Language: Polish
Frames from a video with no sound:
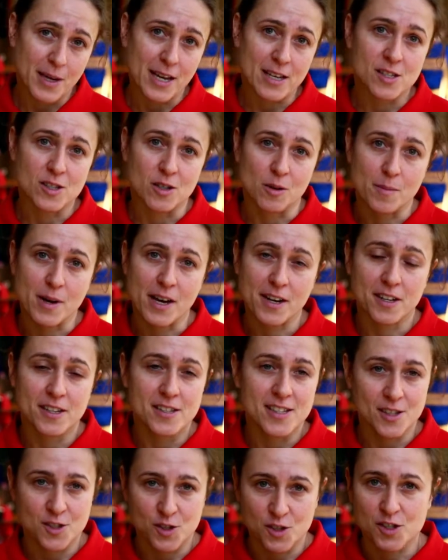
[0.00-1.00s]
miasto
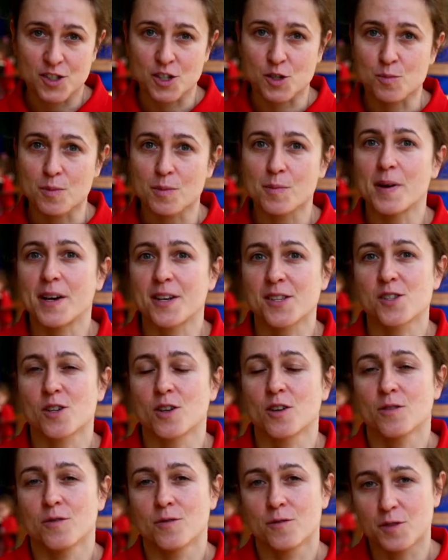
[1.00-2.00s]
Marki, za co jesteśmy
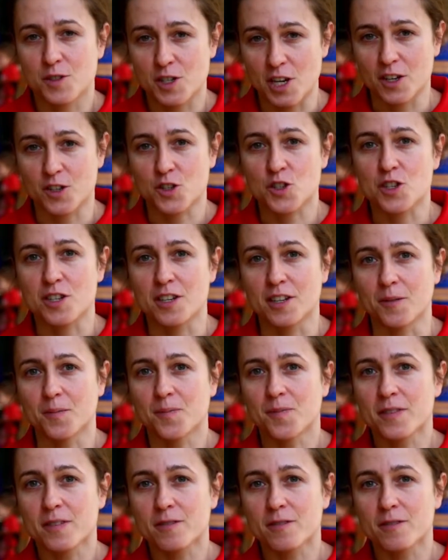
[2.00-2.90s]
bardzo wdzięczni.